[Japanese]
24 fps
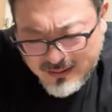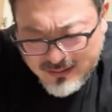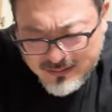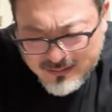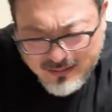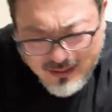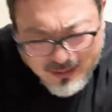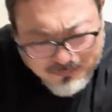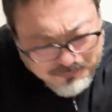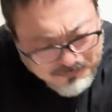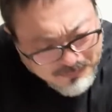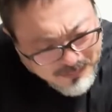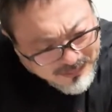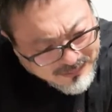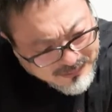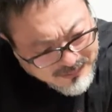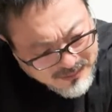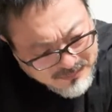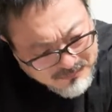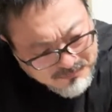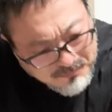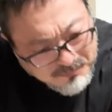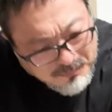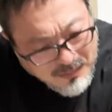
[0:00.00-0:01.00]
だ北
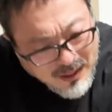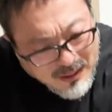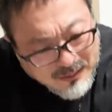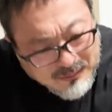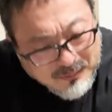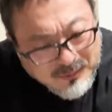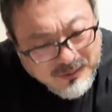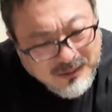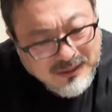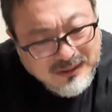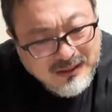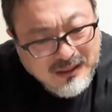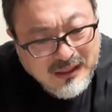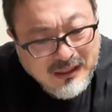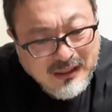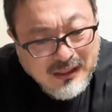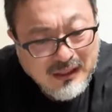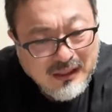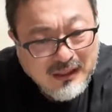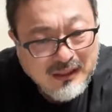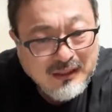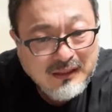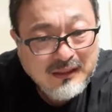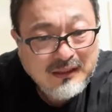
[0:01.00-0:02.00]
京パーの映
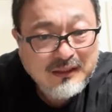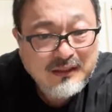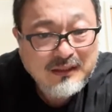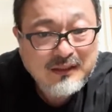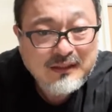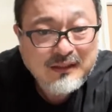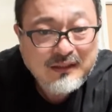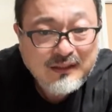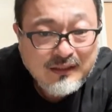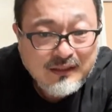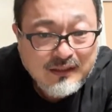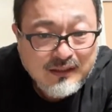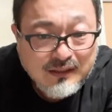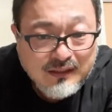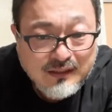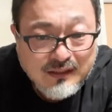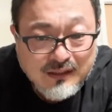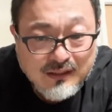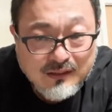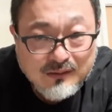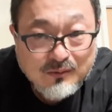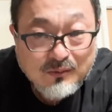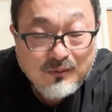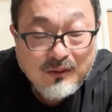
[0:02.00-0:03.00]
画、
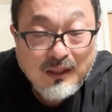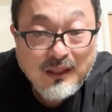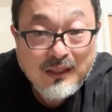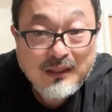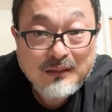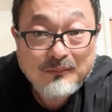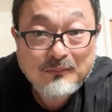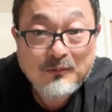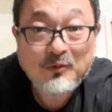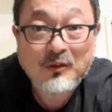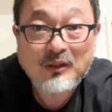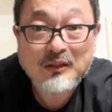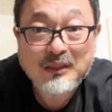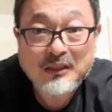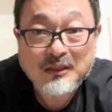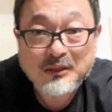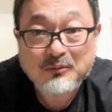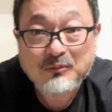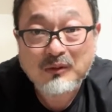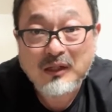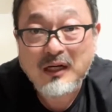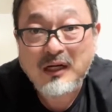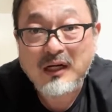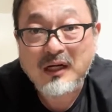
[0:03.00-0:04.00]
の中でも
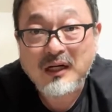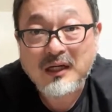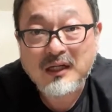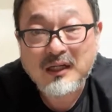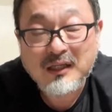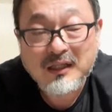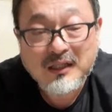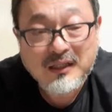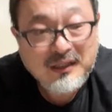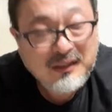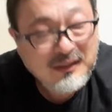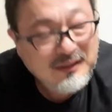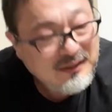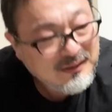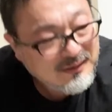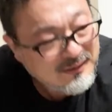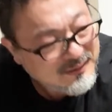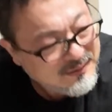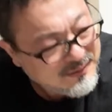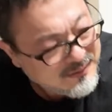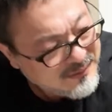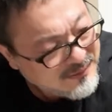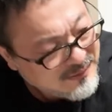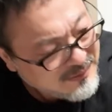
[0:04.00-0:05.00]
私は、
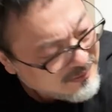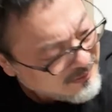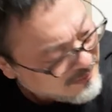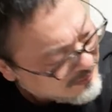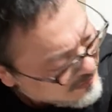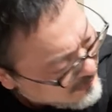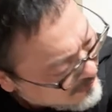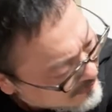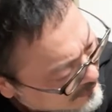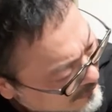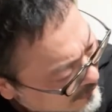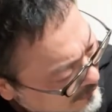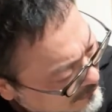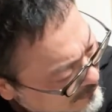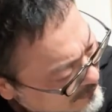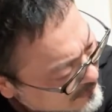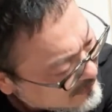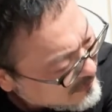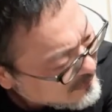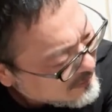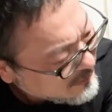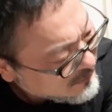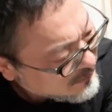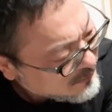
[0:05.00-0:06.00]

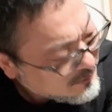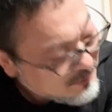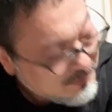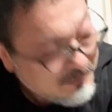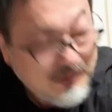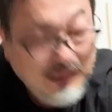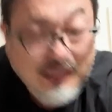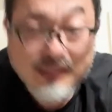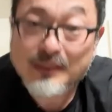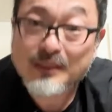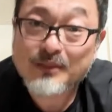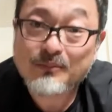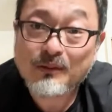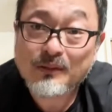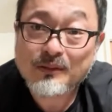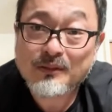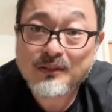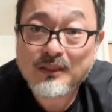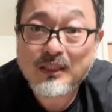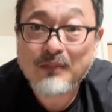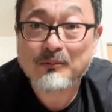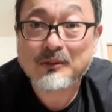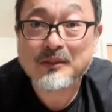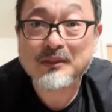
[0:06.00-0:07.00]
ガルシアの首が一番好
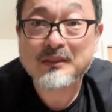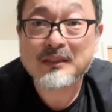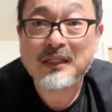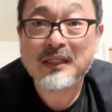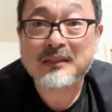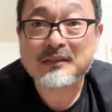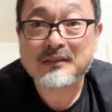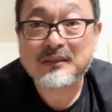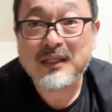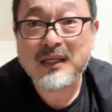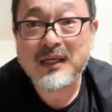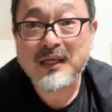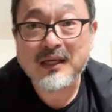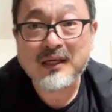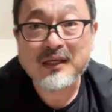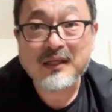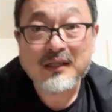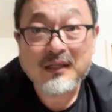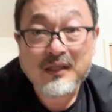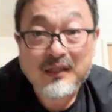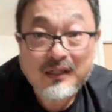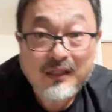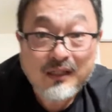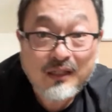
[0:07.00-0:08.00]
きかもしれないですね。
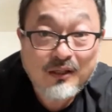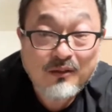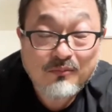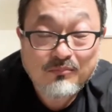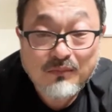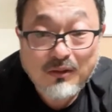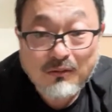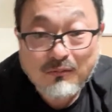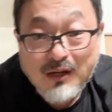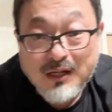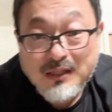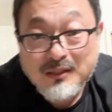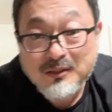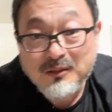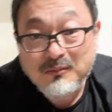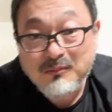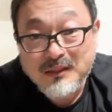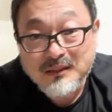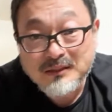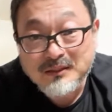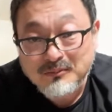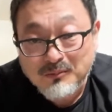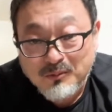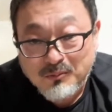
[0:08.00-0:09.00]
まあ、
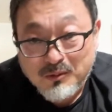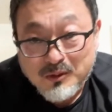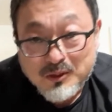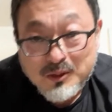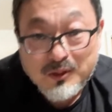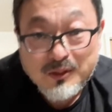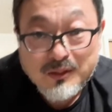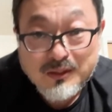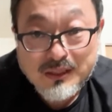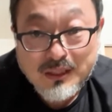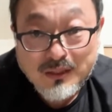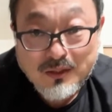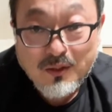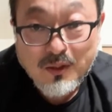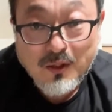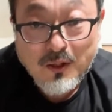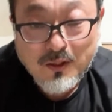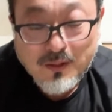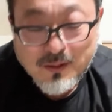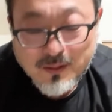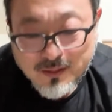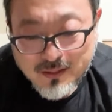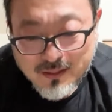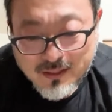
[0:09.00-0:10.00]
ワイルドバンチも面白いですけど、
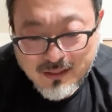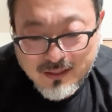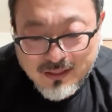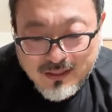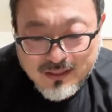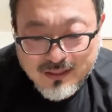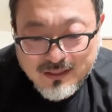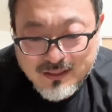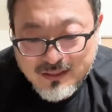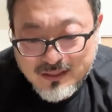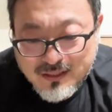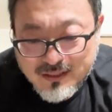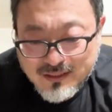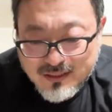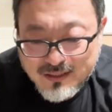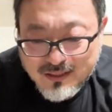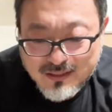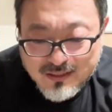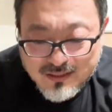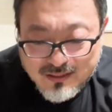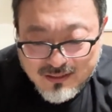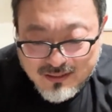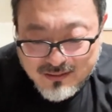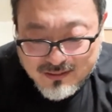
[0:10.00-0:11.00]
好
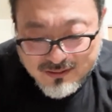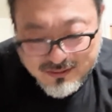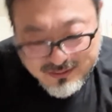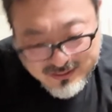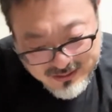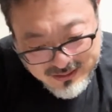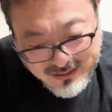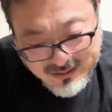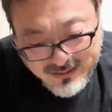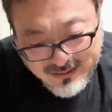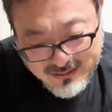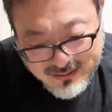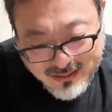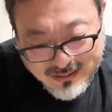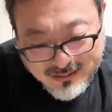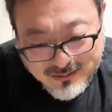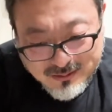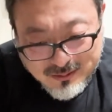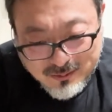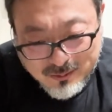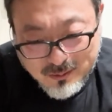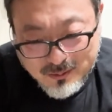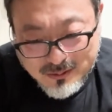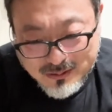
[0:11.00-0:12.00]
きっていう
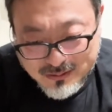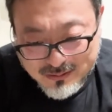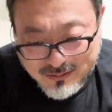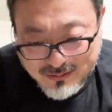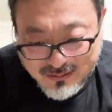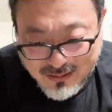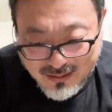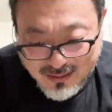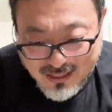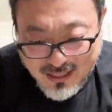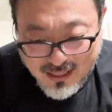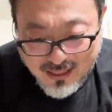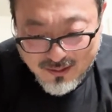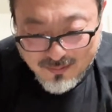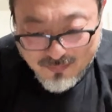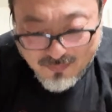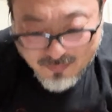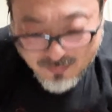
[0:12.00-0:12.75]
ことで言ったら、